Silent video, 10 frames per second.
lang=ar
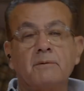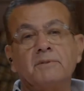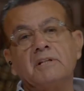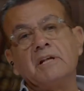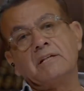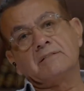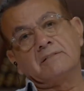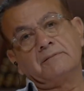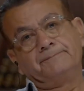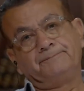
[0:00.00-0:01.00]
يا بنت
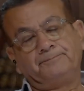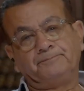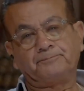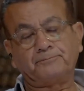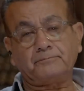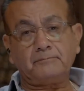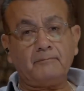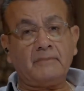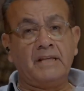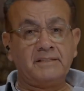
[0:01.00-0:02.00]
الناس
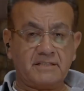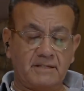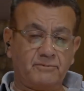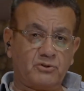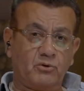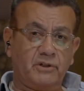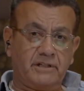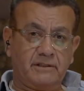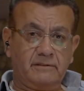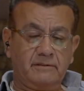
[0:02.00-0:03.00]
انت سبت شغلك؟